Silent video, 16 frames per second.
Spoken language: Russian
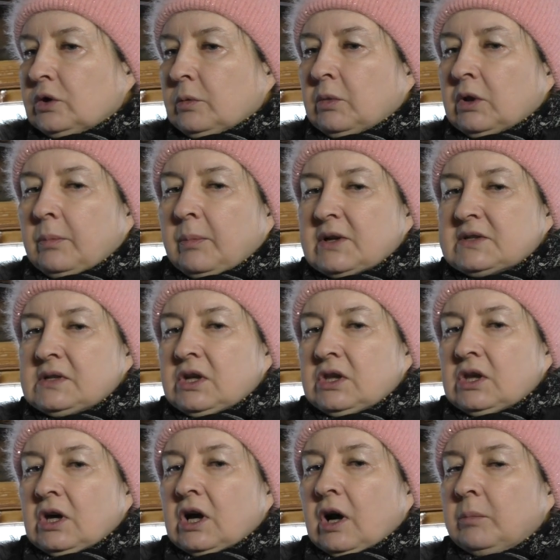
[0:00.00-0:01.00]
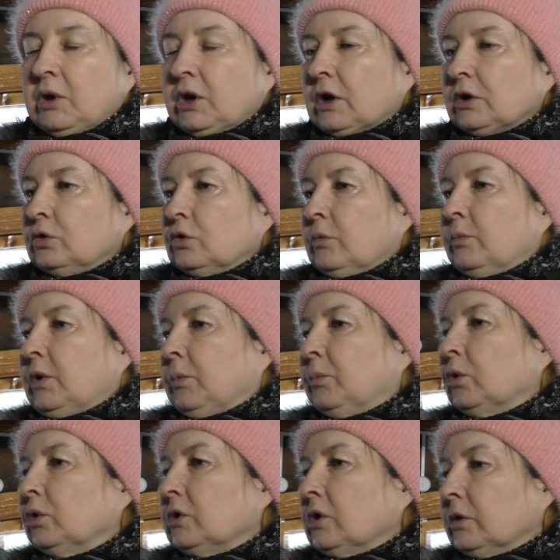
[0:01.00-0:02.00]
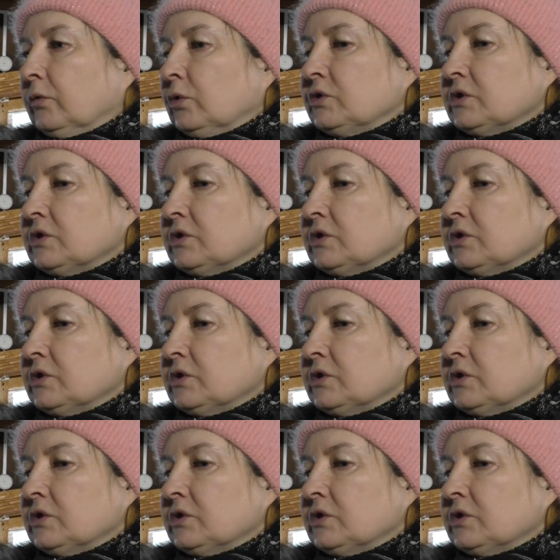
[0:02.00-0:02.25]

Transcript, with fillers: Это было последней каплей, которая переполнила его